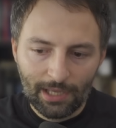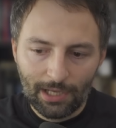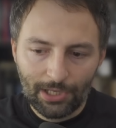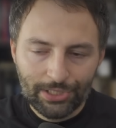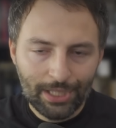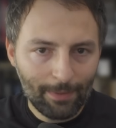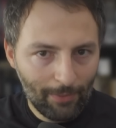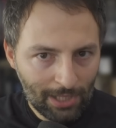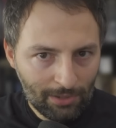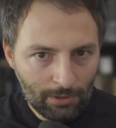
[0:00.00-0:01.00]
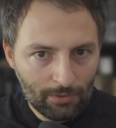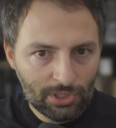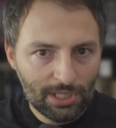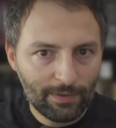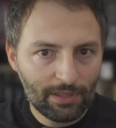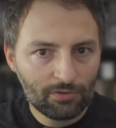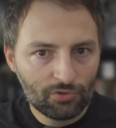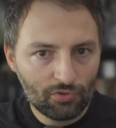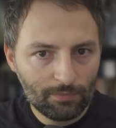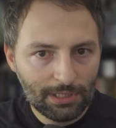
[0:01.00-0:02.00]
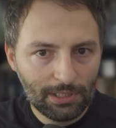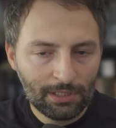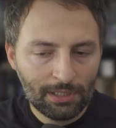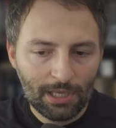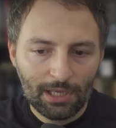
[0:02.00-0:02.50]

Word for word: él estaba hablando, estaba haciendo su meeting